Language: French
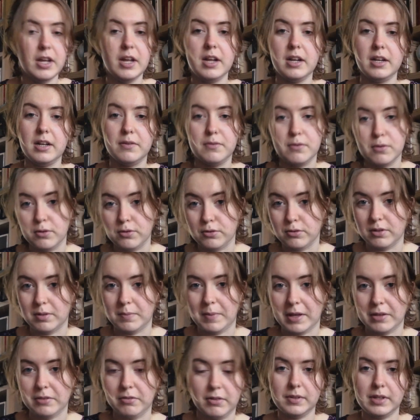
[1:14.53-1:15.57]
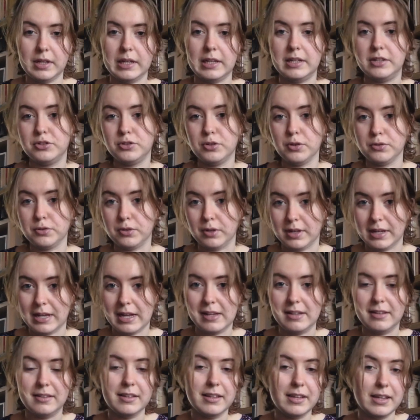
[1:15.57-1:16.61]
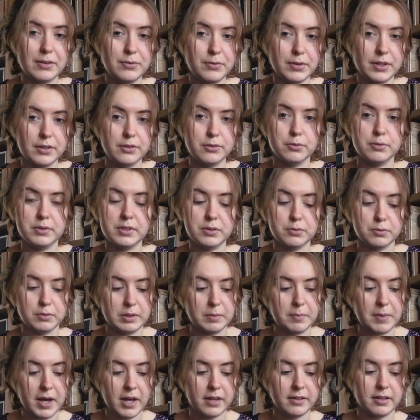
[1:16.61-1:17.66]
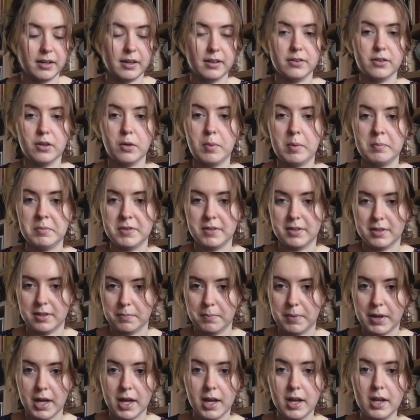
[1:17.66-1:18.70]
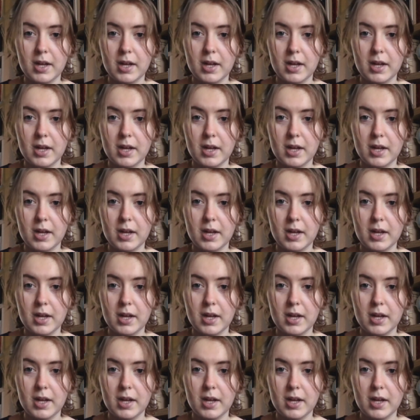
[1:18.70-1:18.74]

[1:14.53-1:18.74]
l'évolution des personnages, les jeux entre réalité et fiction qui sont hyper intéressants, même si c'est pas